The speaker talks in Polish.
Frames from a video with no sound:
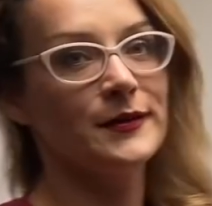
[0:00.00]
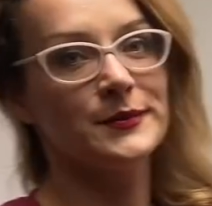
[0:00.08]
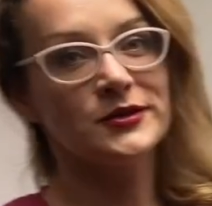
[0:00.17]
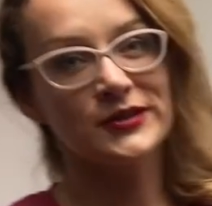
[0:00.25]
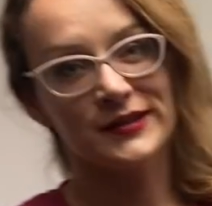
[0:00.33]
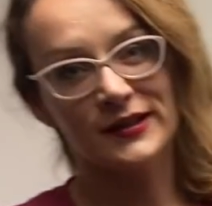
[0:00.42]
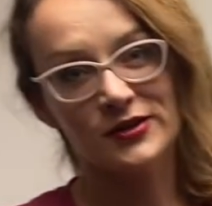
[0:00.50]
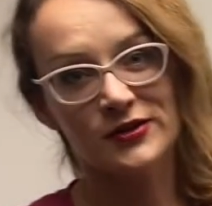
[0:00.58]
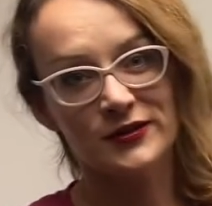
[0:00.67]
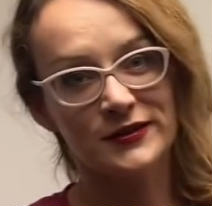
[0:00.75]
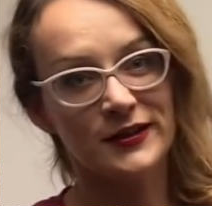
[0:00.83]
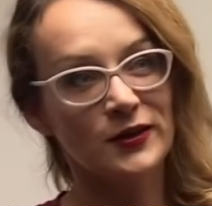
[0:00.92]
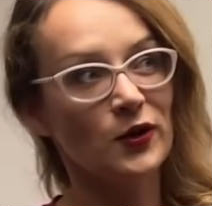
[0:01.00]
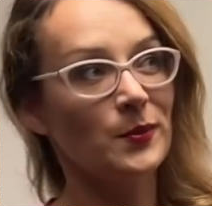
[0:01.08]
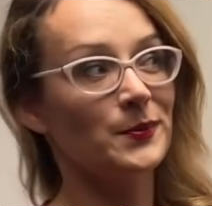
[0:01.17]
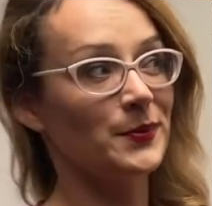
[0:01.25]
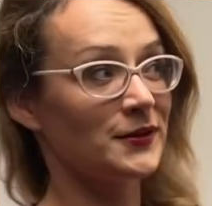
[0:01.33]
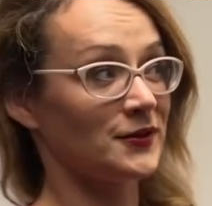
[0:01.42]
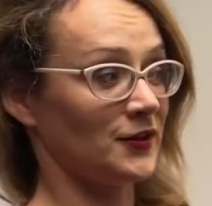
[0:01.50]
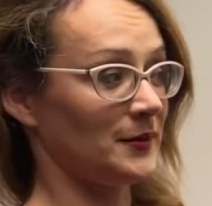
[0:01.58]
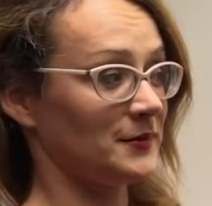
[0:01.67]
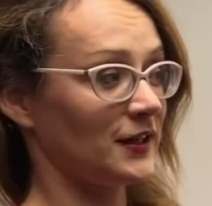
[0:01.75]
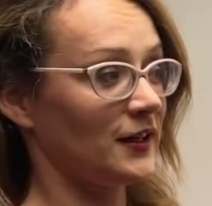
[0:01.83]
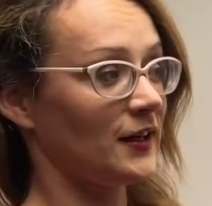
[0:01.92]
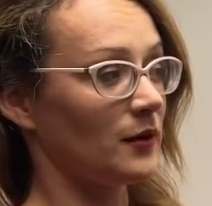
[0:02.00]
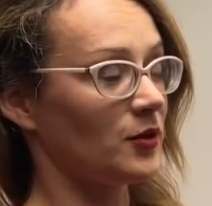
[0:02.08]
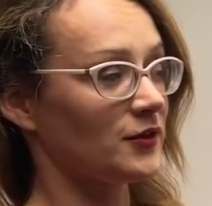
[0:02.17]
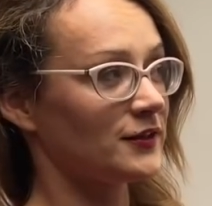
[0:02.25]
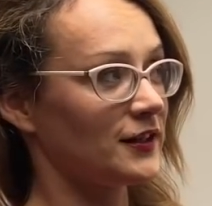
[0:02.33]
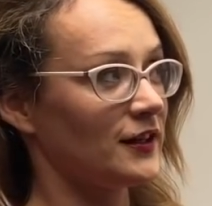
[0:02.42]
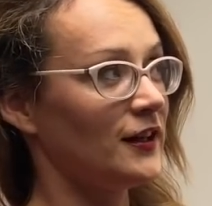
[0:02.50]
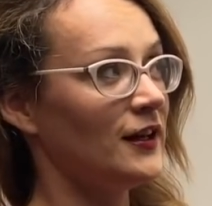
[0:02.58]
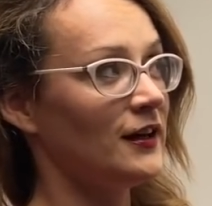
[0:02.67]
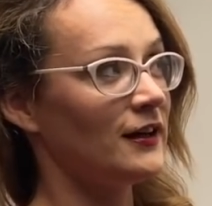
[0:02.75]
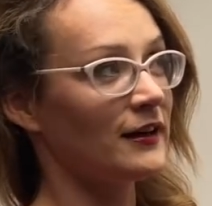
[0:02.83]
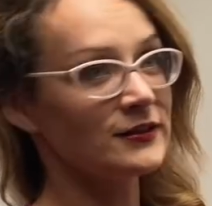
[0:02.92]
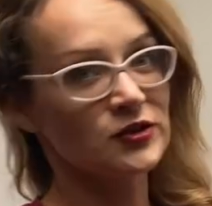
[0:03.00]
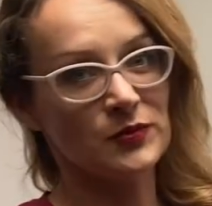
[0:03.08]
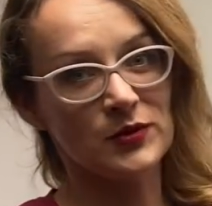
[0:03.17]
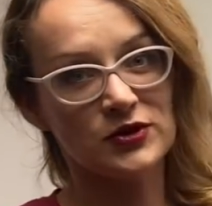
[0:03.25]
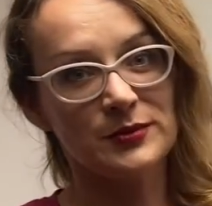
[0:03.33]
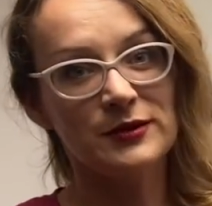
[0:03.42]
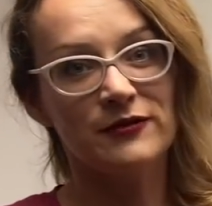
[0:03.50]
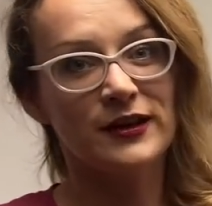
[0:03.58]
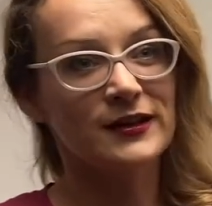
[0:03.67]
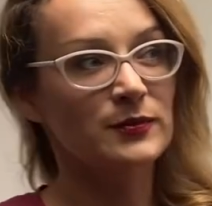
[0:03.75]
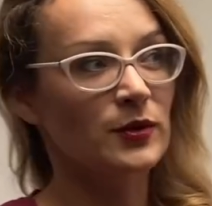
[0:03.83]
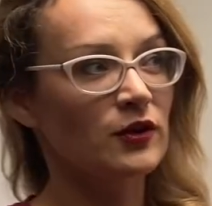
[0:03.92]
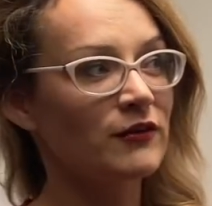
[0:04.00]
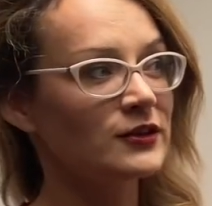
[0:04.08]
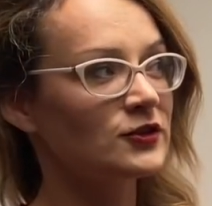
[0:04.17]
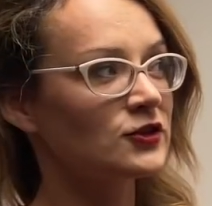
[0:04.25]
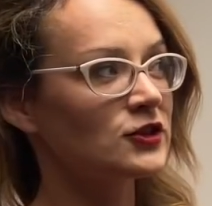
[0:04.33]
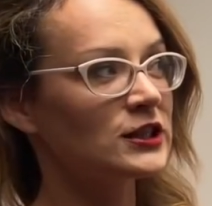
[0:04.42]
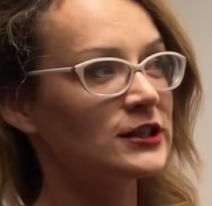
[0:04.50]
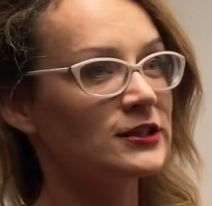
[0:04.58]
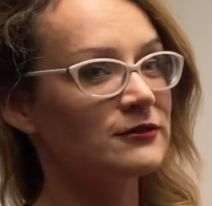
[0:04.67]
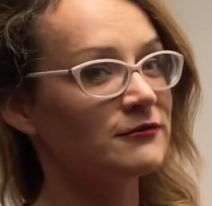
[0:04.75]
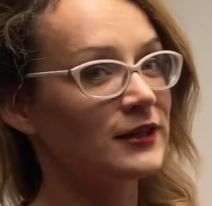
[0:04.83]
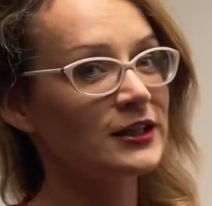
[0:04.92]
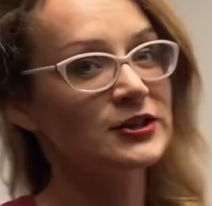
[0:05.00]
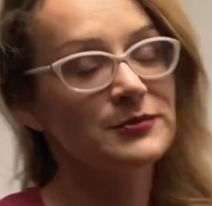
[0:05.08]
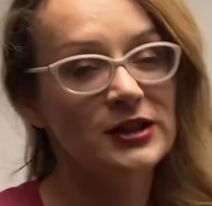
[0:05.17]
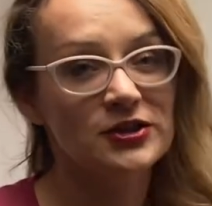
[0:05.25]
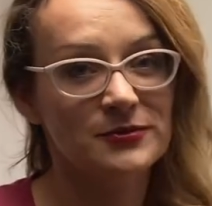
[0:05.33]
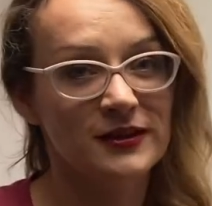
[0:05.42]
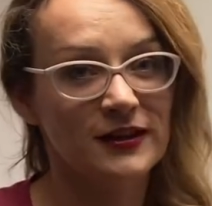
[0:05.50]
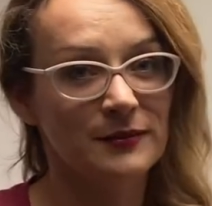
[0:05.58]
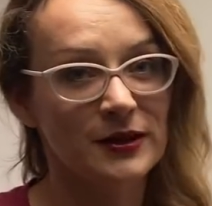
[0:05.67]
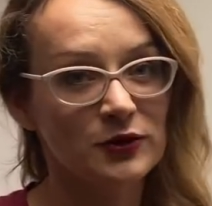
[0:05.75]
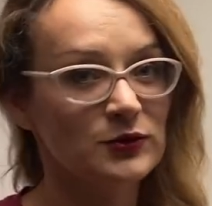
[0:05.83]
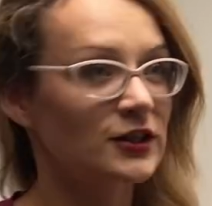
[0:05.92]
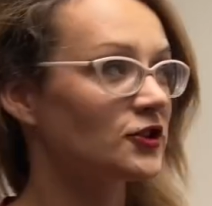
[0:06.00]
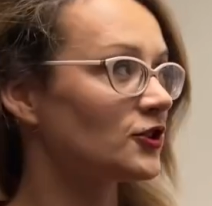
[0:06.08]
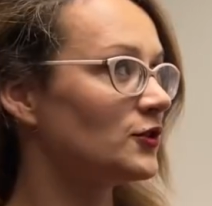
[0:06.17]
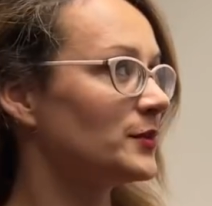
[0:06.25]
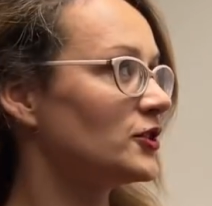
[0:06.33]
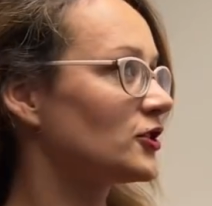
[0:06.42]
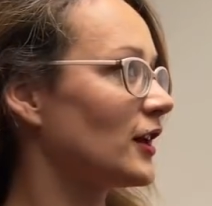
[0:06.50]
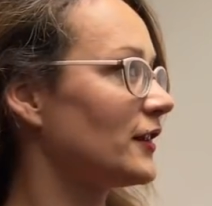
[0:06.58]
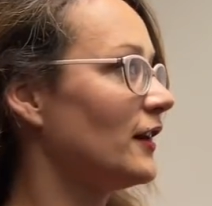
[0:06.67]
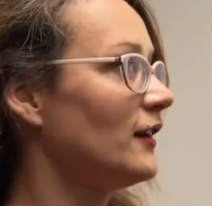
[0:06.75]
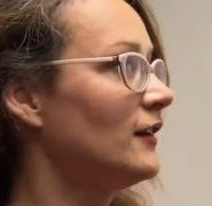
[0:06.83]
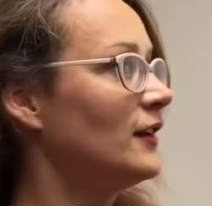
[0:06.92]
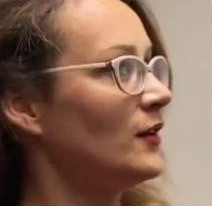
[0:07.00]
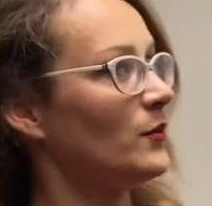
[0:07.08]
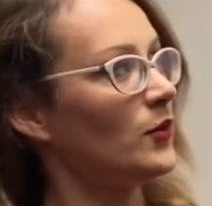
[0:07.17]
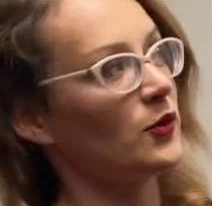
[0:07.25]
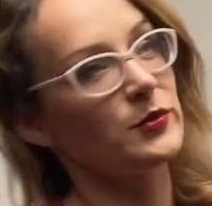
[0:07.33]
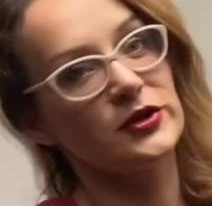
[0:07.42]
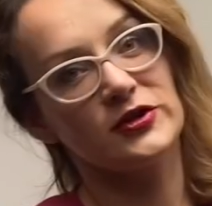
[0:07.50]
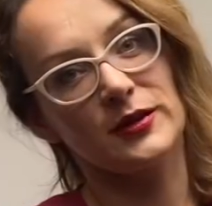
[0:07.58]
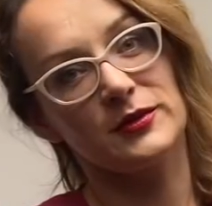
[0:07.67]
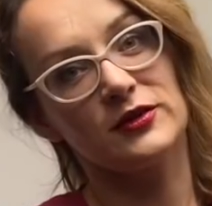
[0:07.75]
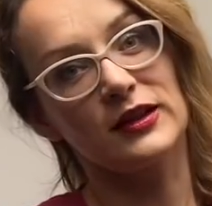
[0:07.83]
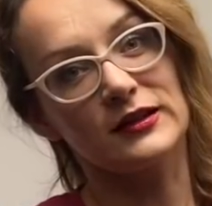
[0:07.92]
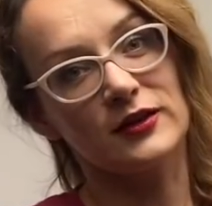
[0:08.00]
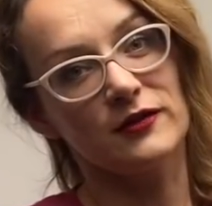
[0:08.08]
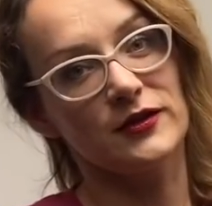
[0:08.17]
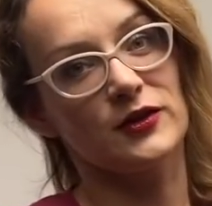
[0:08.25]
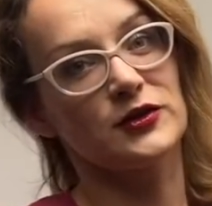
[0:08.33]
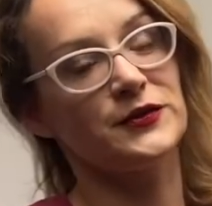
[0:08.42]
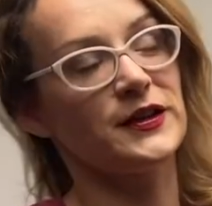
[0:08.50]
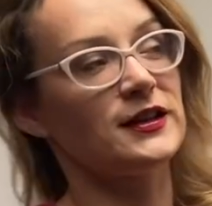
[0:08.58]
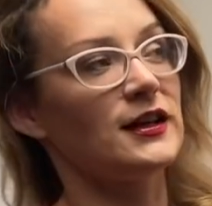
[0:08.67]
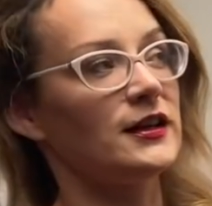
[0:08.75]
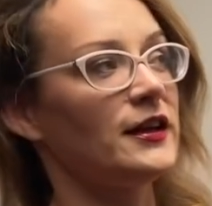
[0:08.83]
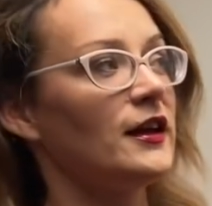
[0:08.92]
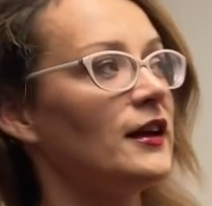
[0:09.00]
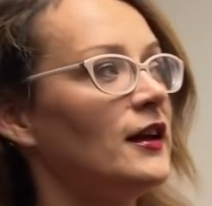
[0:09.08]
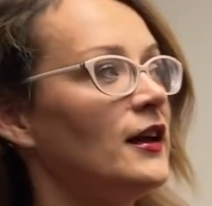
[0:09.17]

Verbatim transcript: Może zacznę od tego, po co nam takie gablotki. Raz, że możemy wyeksponować rośliny w najciemniejszym zakamarku naszego mieszkania, bo umieszczamy dodatkowe oświetlenie.